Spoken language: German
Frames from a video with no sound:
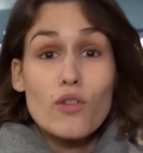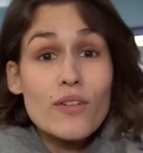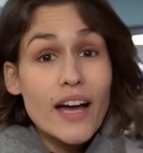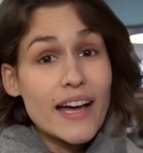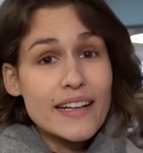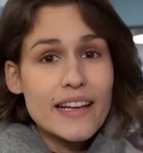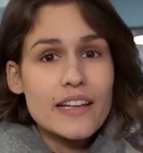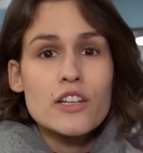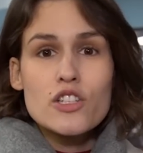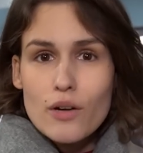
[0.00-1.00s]
Bevor wir
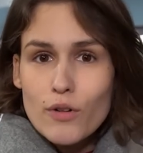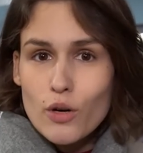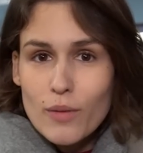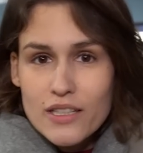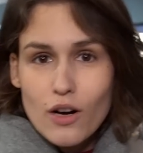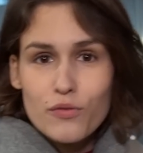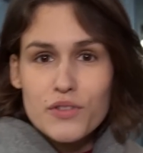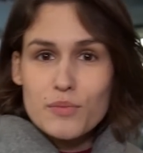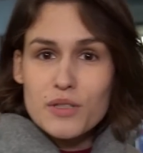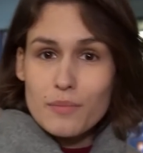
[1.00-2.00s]
reingehen, schauen wir noch mal drauf, wie
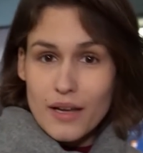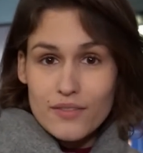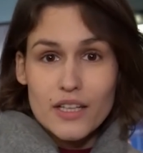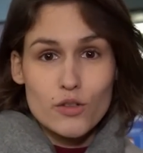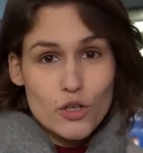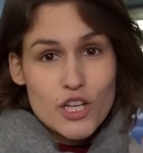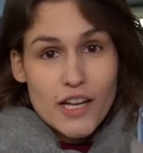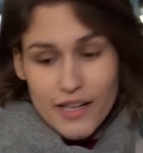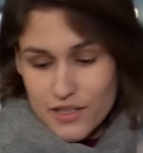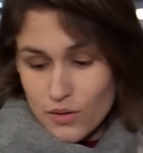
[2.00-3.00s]
es mit dem Mehrweg in
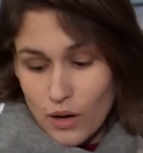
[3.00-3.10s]
Deutschland eigentlich so